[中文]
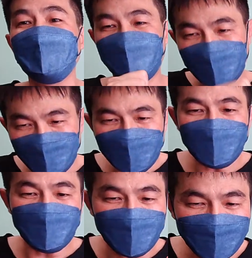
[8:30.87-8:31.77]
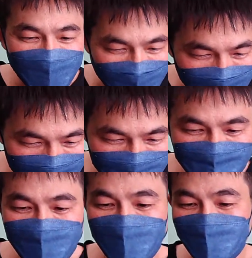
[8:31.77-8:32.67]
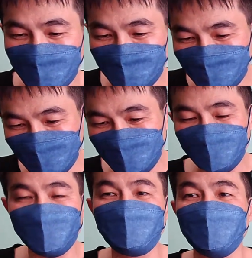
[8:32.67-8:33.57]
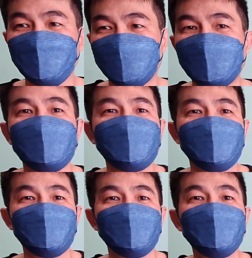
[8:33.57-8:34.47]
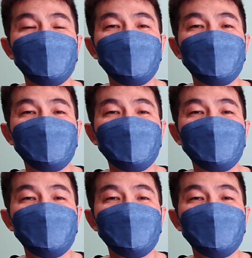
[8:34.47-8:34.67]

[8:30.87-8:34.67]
里面有哪一个是要跟军中做查验的？